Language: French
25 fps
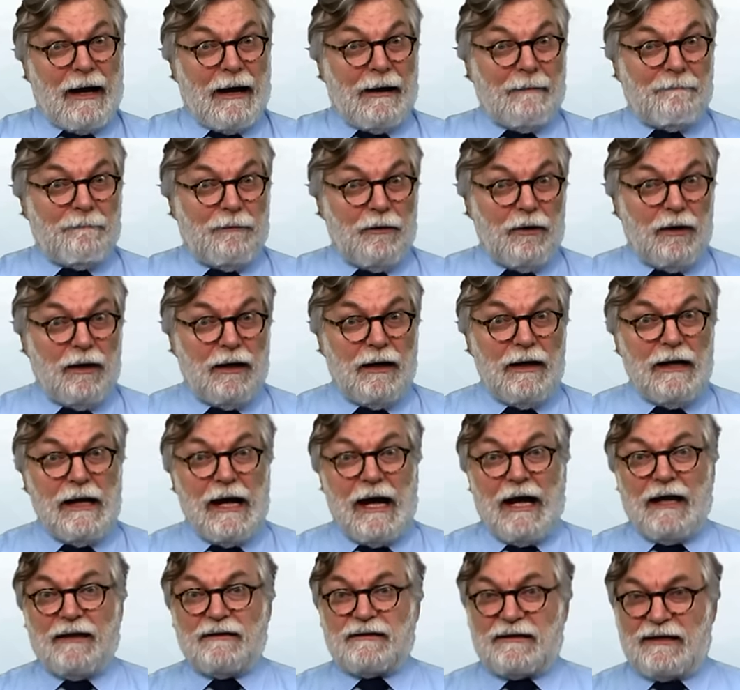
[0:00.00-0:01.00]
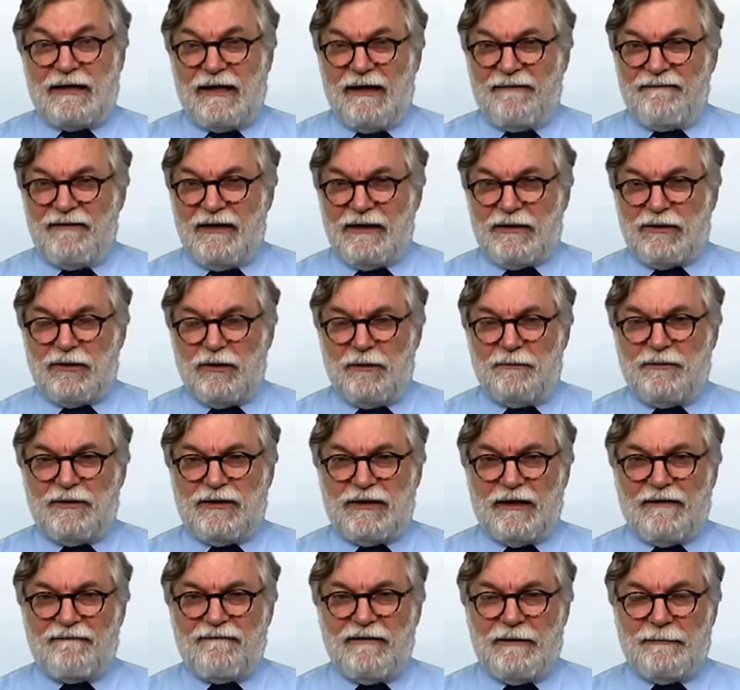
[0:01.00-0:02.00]
par rapport à ce qui avait été
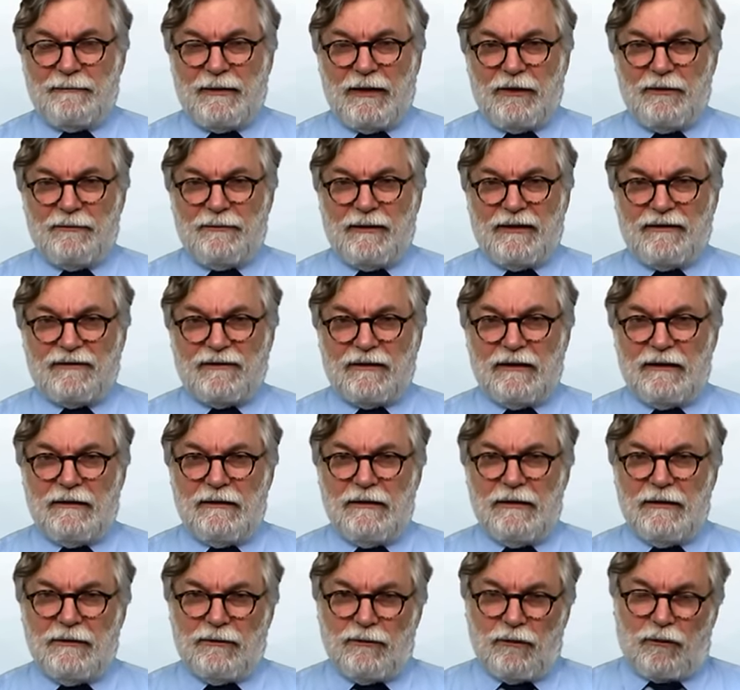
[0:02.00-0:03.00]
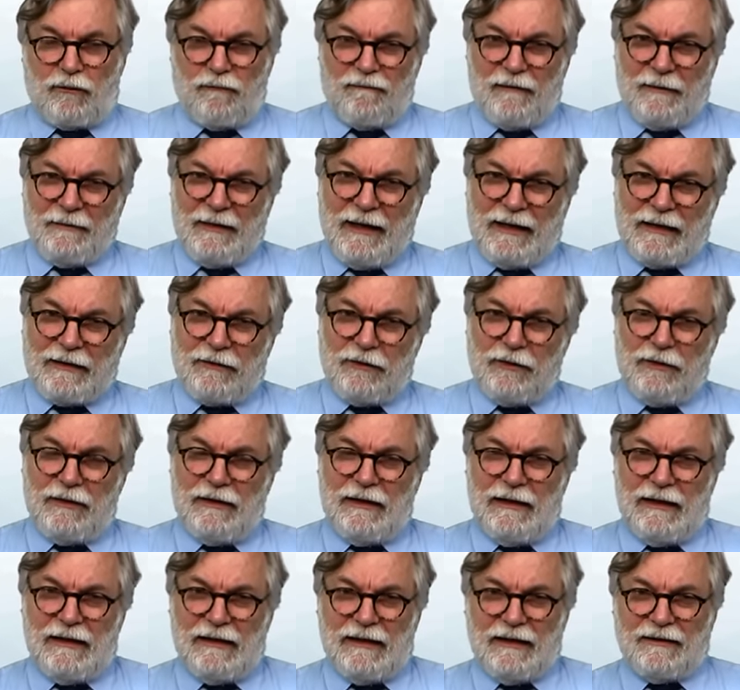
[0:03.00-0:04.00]
observé par le passé. Donc on voit bien
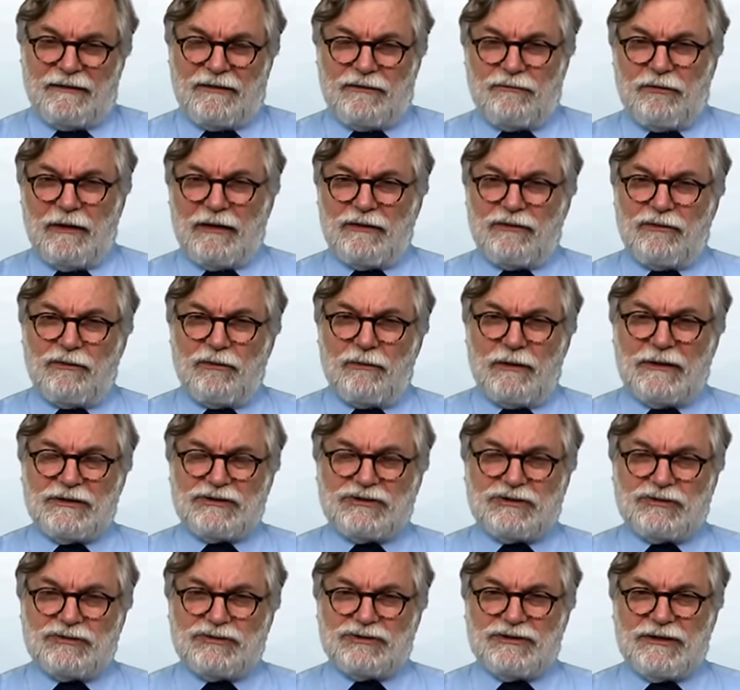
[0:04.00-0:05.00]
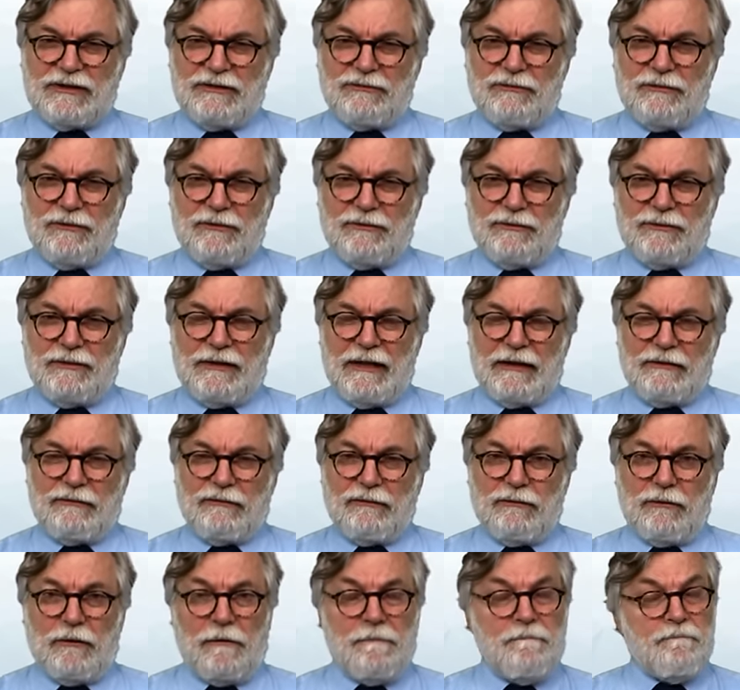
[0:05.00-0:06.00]
que la situation a changé de,
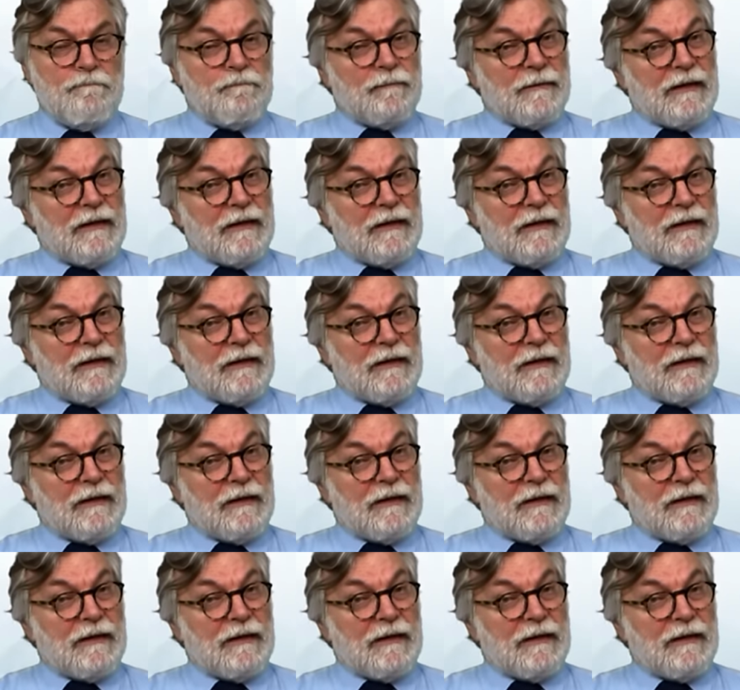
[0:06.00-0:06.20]
nature.